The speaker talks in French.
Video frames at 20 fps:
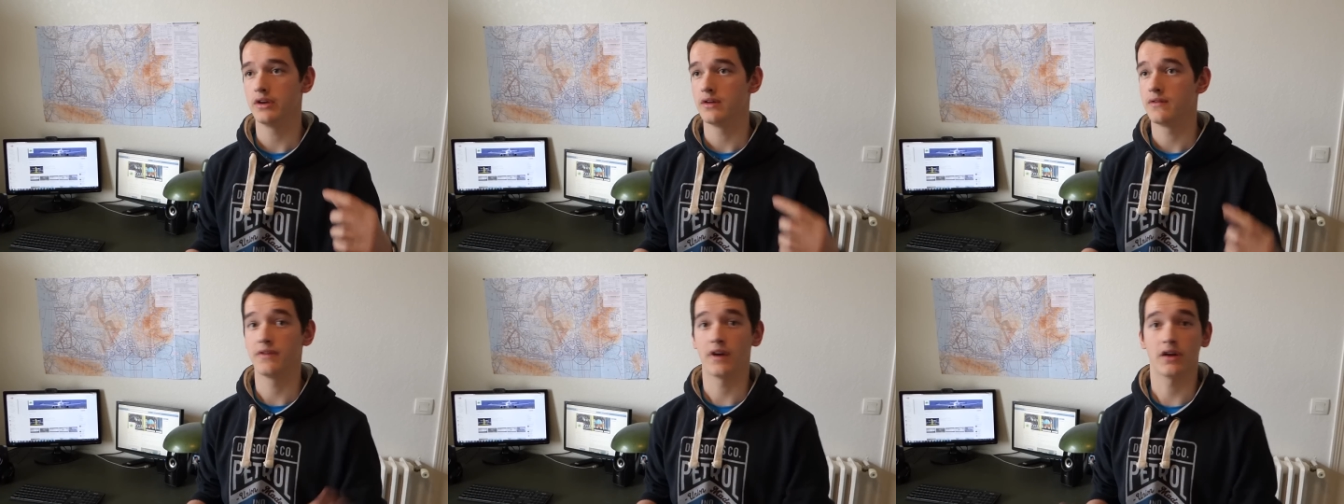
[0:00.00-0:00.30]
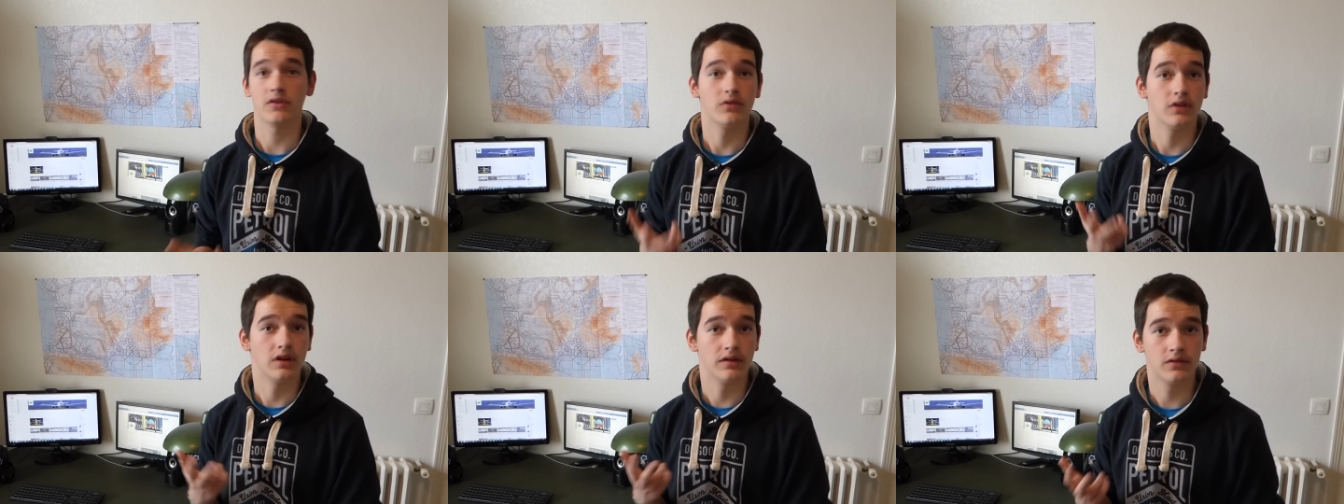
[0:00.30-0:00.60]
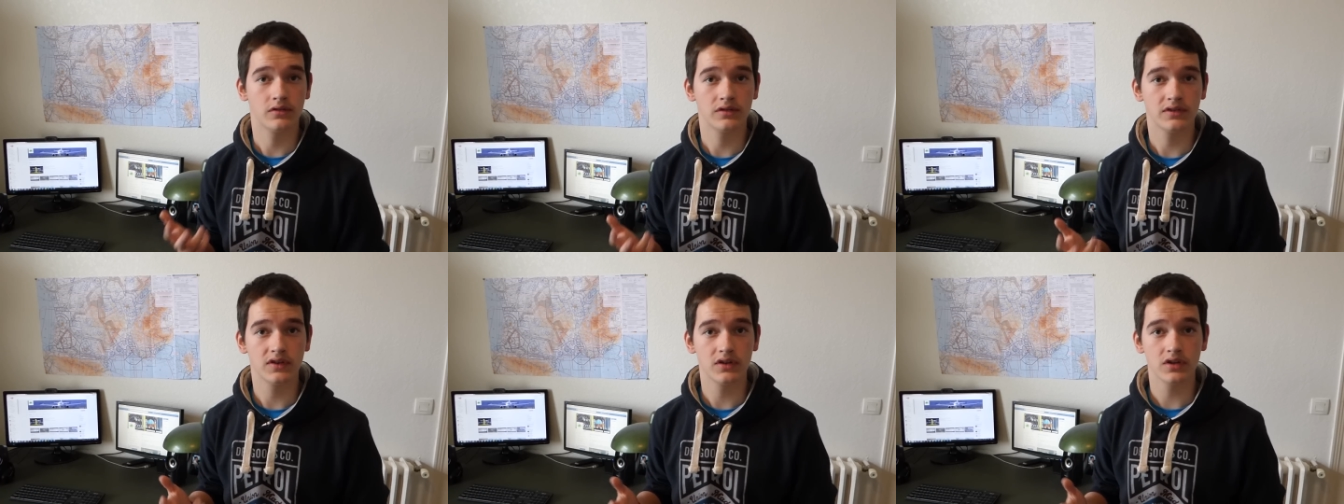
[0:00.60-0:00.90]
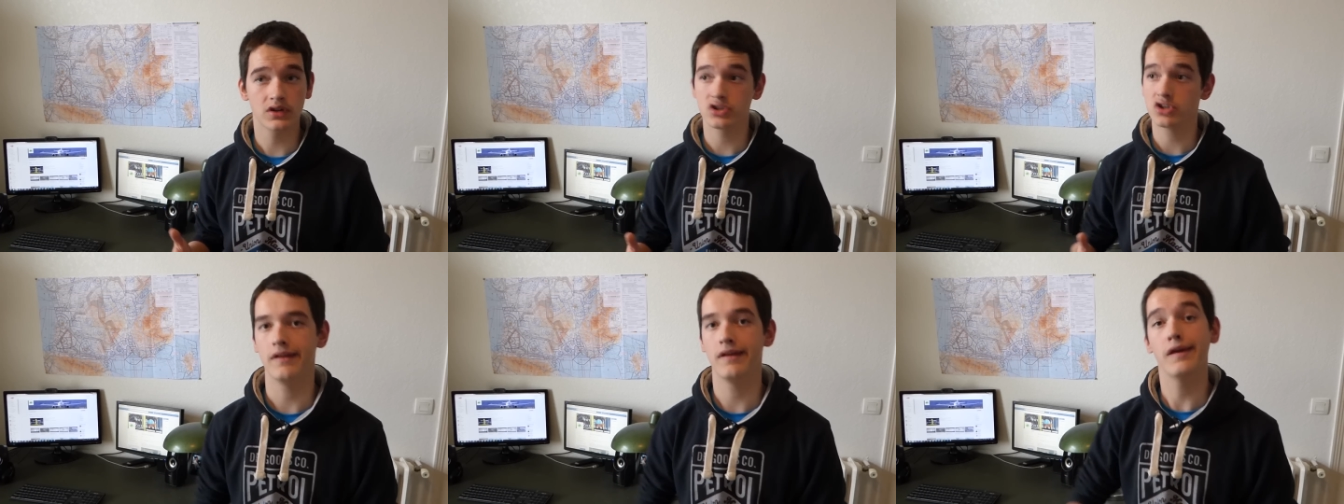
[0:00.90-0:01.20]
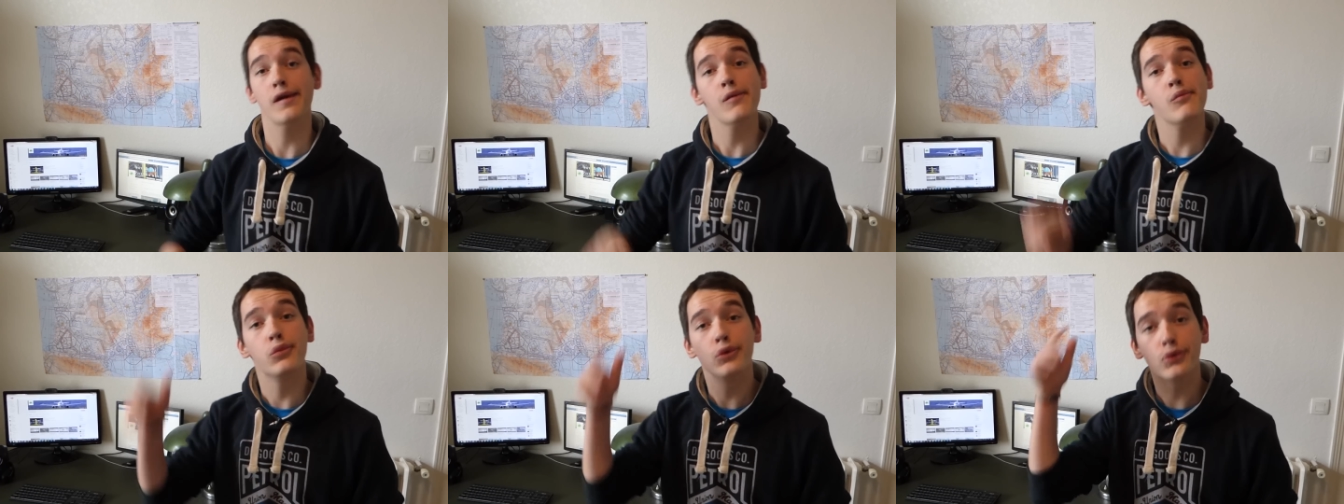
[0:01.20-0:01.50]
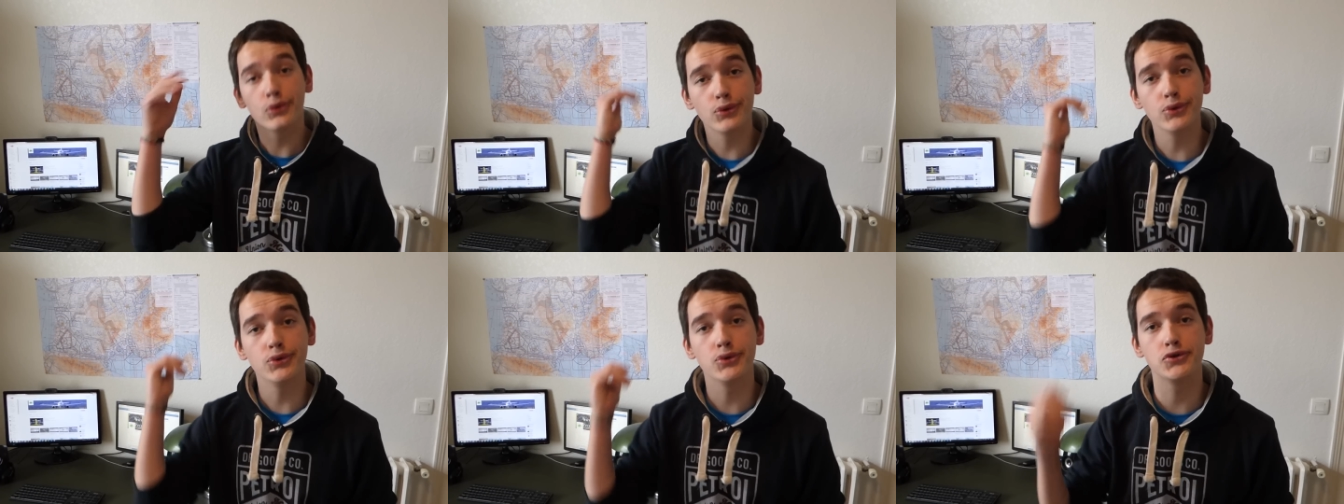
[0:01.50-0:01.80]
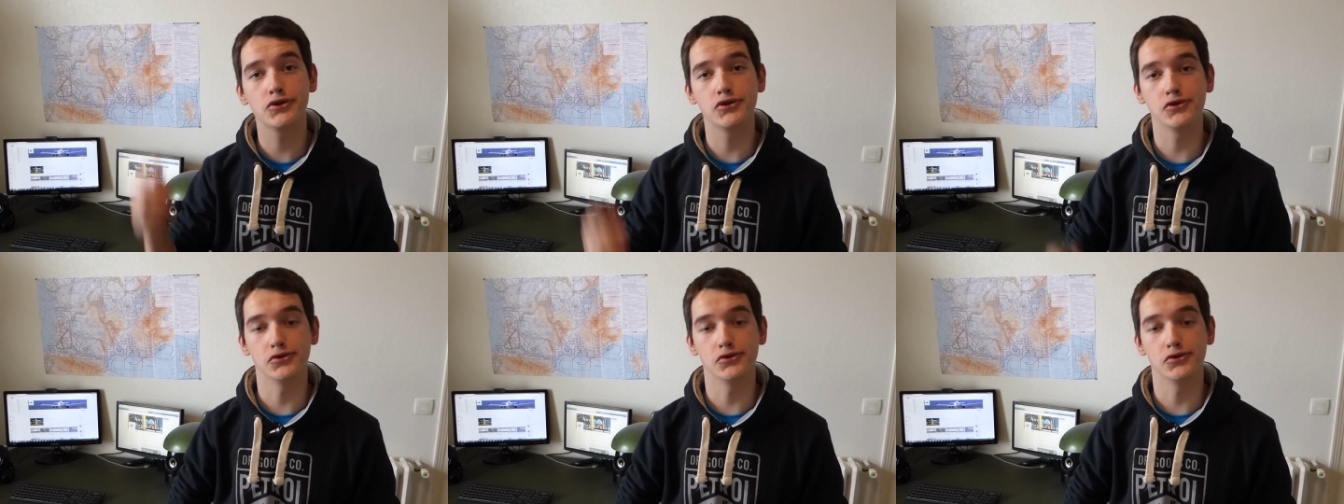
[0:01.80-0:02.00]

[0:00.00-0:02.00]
faire de la voltige et beaucoup d'autres